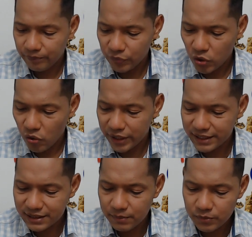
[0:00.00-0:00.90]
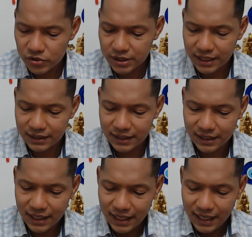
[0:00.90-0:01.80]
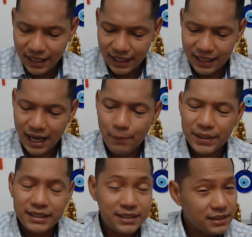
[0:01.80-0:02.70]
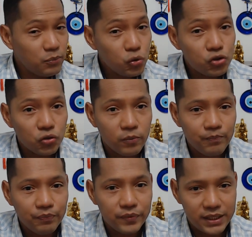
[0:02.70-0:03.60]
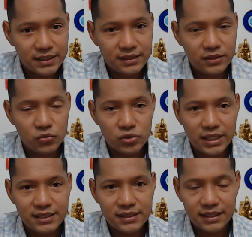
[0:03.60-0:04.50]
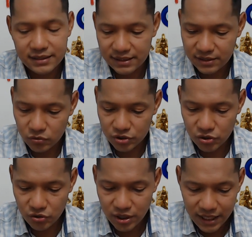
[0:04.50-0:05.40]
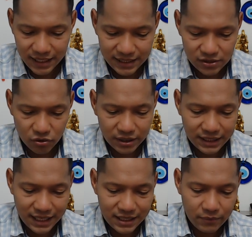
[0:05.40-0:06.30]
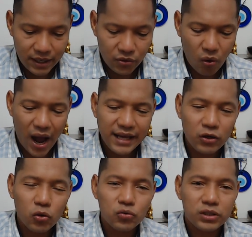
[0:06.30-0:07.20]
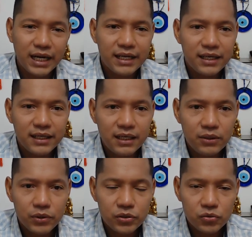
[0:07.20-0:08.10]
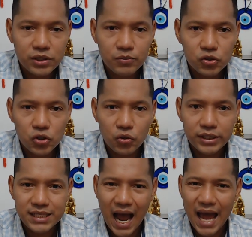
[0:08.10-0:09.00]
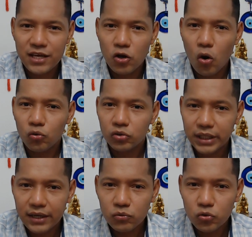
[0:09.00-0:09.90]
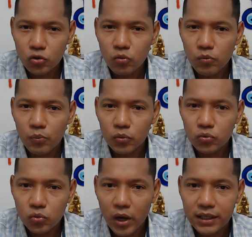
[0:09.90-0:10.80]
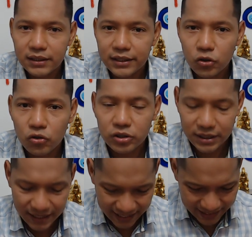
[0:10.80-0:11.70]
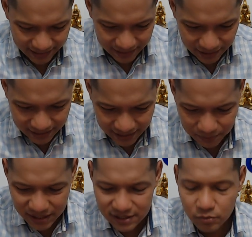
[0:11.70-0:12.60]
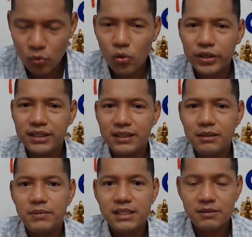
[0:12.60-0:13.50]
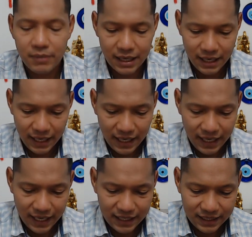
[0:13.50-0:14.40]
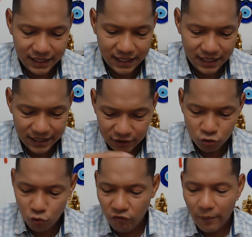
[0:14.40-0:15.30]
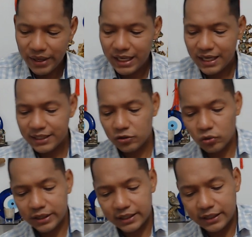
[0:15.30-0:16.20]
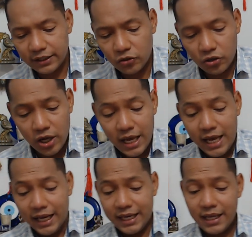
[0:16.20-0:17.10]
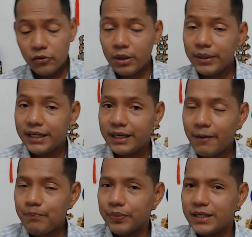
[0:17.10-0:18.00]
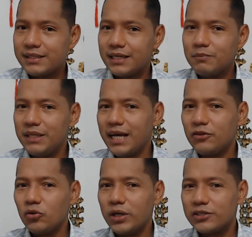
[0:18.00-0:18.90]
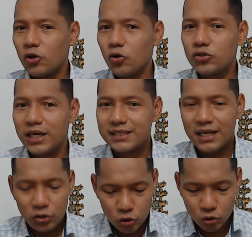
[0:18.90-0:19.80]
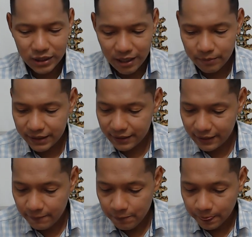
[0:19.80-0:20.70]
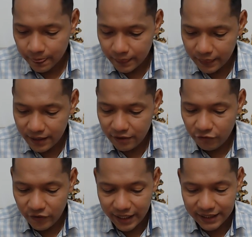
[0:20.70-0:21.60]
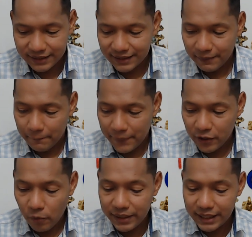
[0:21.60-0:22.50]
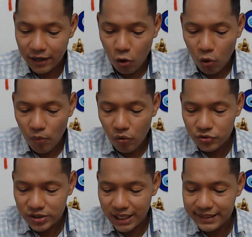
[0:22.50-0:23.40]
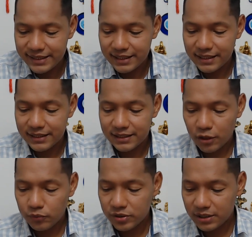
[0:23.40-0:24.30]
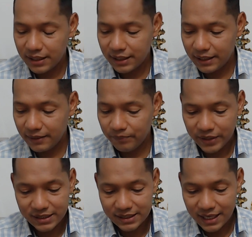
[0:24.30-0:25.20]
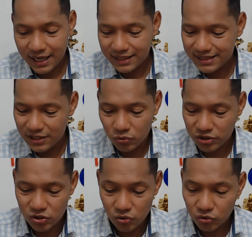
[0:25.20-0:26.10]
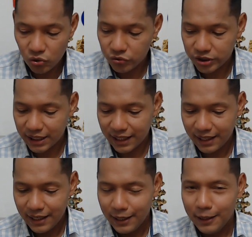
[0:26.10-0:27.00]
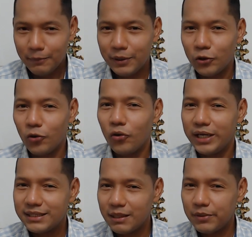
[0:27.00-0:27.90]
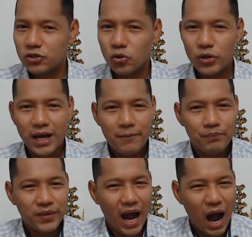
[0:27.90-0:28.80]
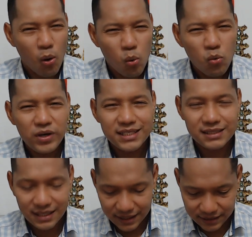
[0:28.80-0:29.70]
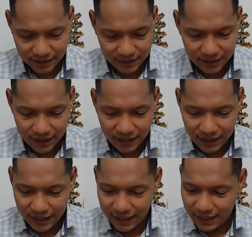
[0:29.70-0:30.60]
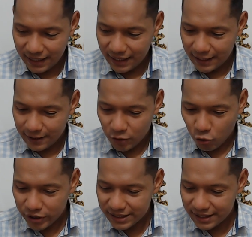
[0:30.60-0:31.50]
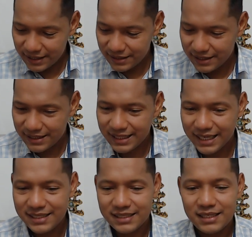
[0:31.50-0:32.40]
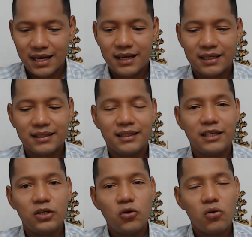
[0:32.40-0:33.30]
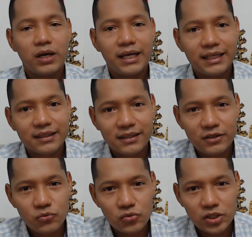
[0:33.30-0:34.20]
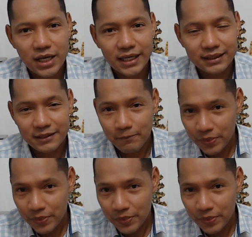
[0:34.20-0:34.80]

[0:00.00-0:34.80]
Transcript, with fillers: No, en este mismo instante eh, aprendiste mucho de esa circunstancia, de esa situación, y es lo que te ha llevado a encontrar el equilibrio en tus emociones, a encontrar un rumbo puntual de norte en ti mismo, en ti misma, eh, en, tu familia y en tu alrededor, que de alguna manera estás mirando las cosas totalmente diferente. Pero mira cómo saliste de esta, eh, de esta situación tóxica, pero esta persona aún está allí eh, con esa insistencia de no querer renunciar a ti.